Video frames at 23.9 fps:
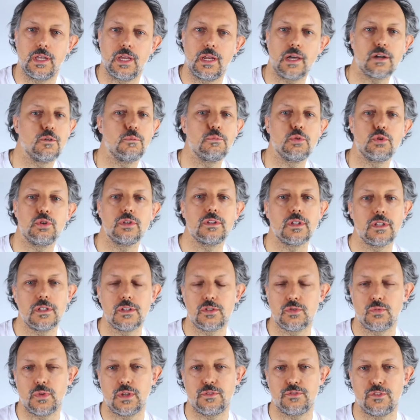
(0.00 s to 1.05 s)
È la community
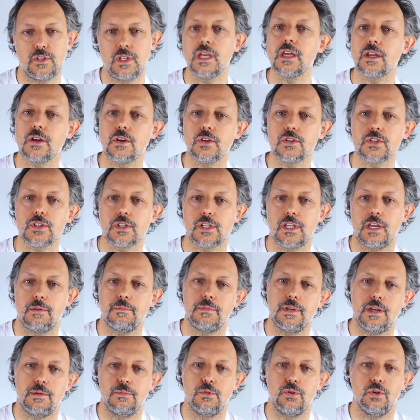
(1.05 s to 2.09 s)
di Swift Heroes che
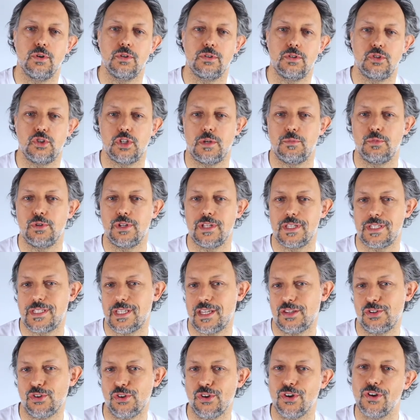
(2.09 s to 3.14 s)
abbiamo diciamo,
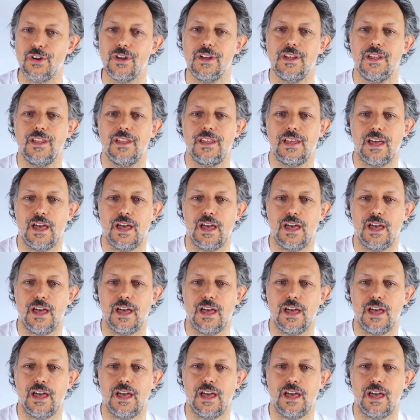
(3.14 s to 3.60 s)
iniziato